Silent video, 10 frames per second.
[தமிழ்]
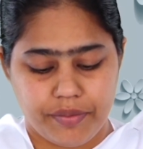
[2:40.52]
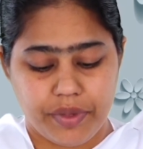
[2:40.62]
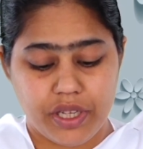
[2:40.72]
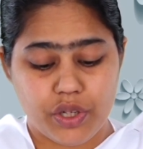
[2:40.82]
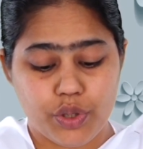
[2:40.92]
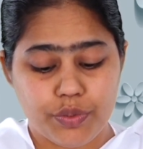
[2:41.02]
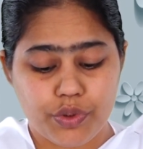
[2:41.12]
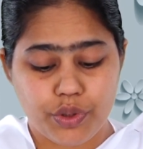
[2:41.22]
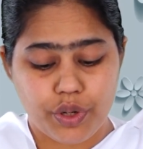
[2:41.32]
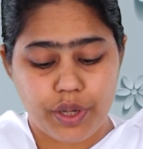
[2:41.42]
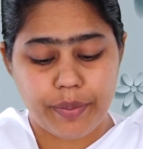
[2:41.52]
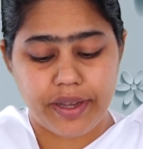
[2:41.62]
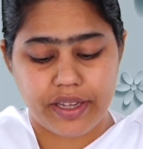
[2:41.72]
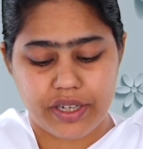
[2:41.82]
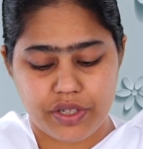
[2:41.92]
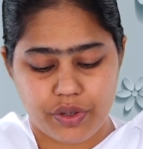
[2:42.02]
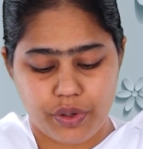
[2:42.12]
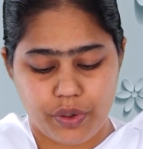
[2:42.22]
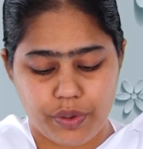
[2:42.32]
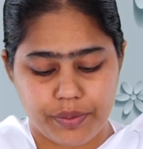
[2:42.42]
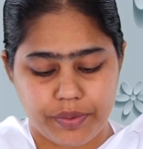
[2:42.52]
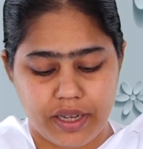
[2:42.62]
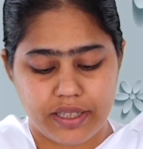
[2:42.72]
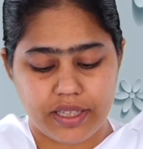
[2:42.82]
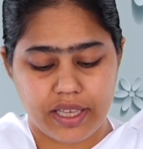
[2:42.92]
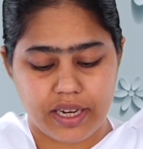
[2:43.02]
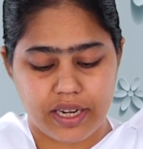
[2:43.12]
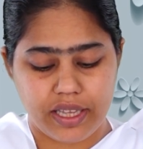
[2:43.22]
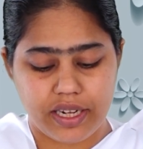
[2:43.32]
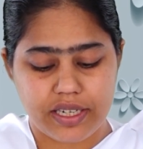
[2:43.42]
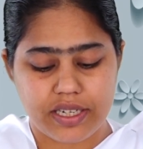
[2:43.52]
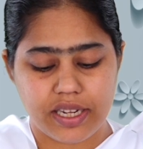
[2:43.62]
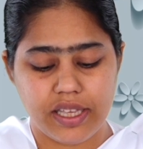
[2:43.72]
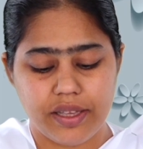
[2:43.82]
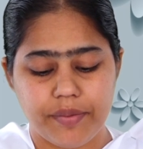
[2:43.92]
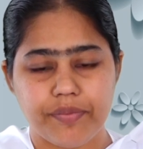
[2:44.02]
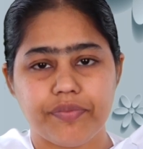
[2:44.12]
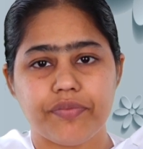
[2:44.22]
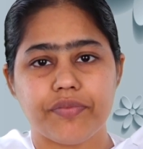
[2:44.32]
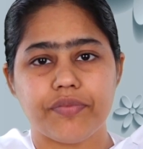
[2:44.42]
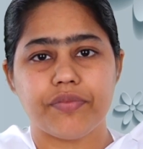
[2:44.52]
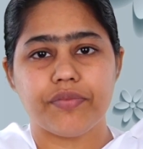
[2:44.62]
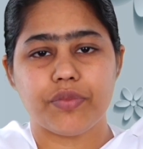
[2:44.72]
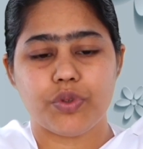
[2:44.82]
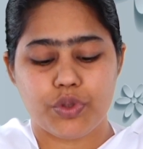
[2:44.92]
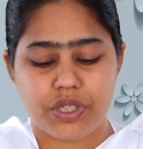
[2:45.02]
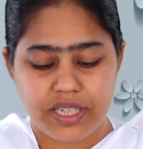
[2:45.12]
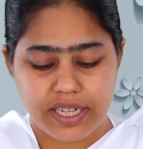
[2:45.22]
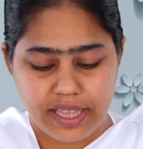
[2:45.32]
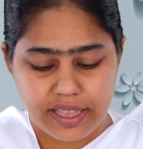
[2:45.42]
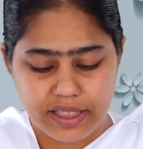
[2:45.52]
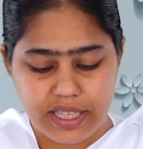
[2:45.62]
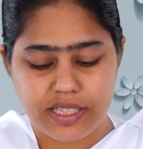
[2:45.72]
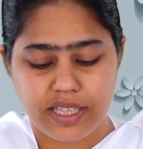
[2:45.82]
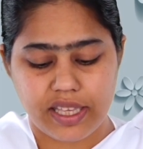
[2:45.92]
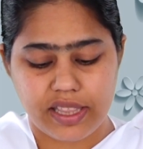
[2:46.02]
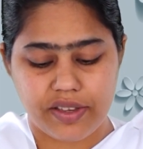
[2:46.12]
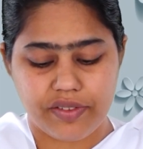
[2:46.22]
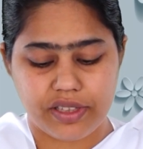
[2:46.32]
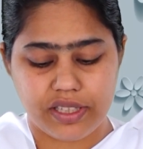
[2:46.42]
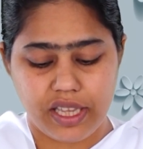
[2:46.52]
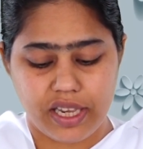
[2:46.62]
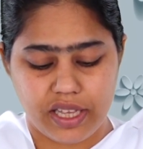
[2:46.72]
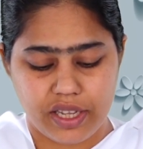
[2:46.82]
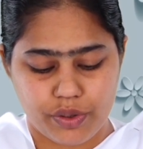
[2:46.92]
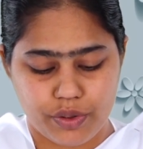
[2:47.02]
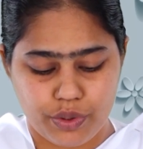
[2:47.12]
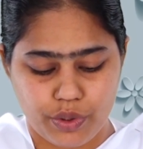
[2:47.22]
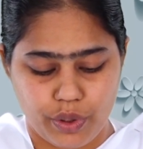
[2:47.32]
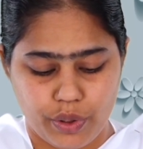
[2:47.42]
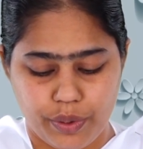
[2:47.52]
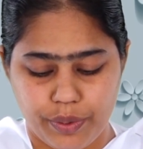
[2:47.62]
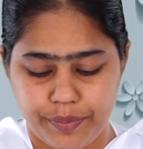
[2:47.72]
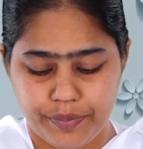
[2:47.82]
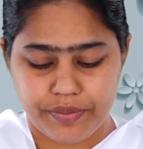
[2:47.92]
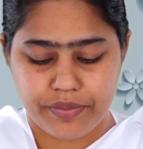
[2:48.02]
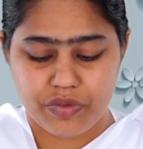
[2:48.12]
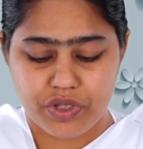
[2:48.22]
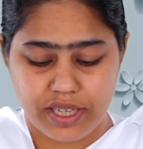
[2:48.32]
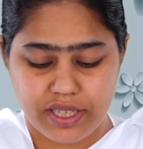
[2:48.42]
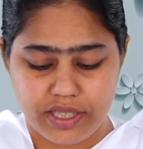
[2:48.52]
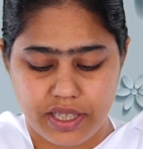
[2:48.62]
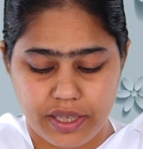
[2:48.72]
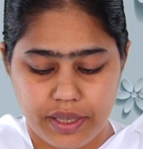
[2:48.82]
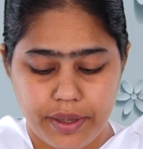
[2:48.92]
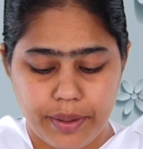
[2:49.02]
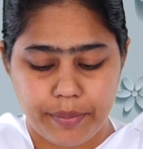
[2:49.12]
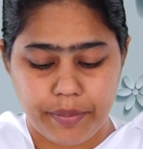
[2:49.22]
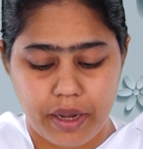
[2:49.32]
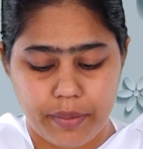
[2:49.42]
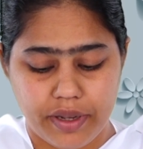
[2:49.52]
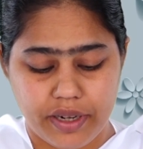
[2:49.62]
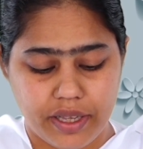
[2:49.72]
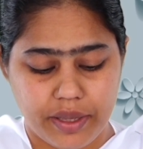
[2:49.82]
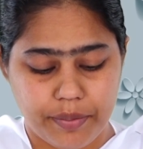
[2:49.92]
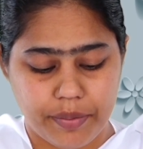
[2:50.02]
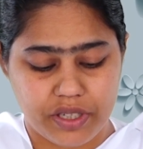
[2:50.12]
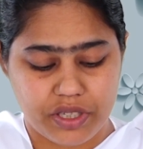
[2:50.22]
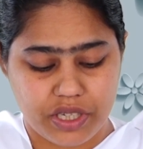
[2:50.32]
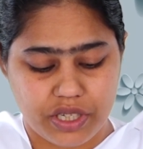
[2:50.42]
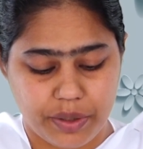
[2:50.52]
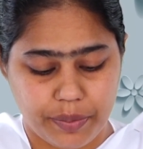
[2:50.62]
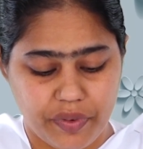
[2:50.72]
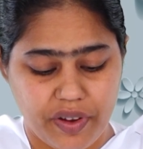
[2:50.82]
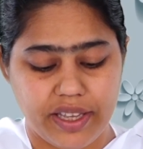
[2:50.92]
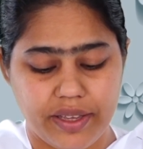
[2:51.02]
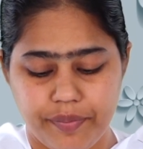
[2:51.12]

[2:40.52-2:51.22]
மீண்டும் சுருகமாக்கிட்டுருக்குறோம் அந்த எல்லையற்ற குஷி நிறைந்த செய்தியை வந்து எல்லாருக்கும் சொல்லணும் ஜெய்சே பாபானே பர்ச்சே செப்பாய்